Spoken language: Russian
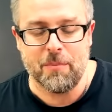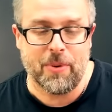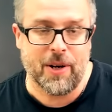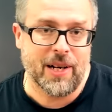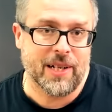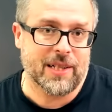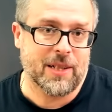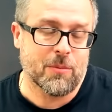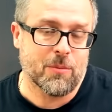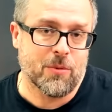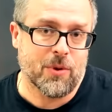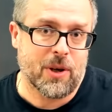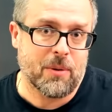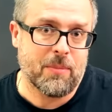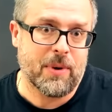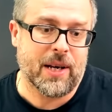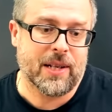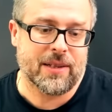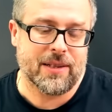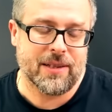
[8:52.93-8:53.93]
Поэтому,
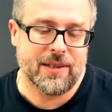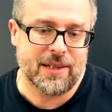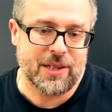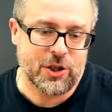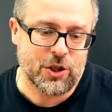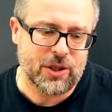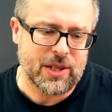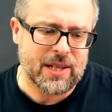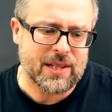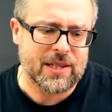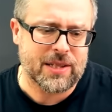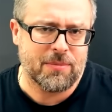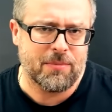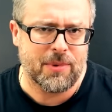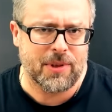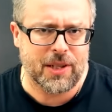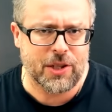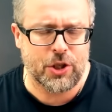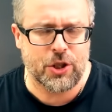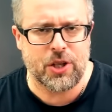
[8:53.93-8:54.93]
ребят, начинайте с
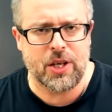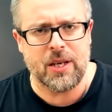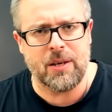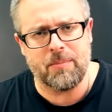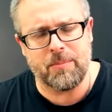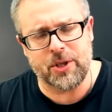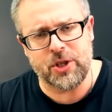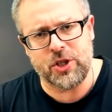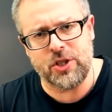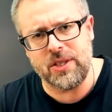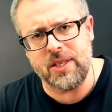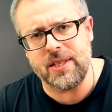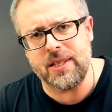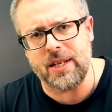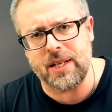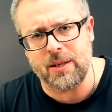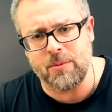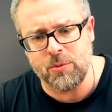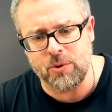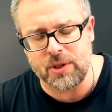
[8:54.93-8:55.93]
мелочей,
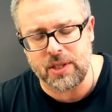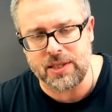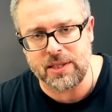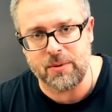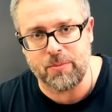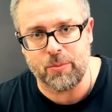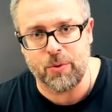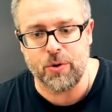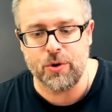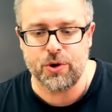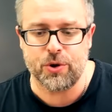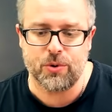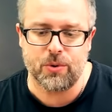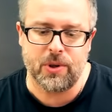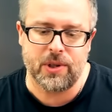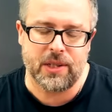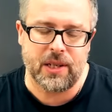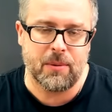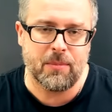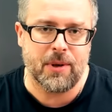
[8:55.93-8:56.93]
почините кому-то
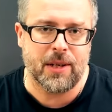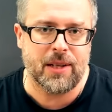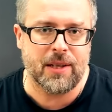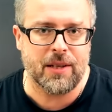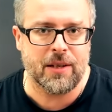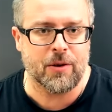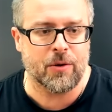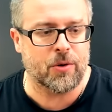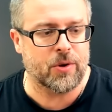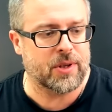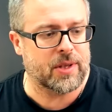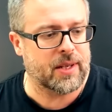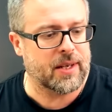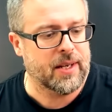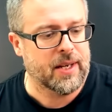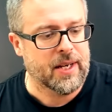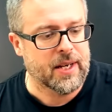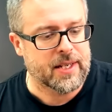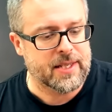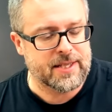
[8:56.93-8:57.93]
цепочку, отремонтируйте,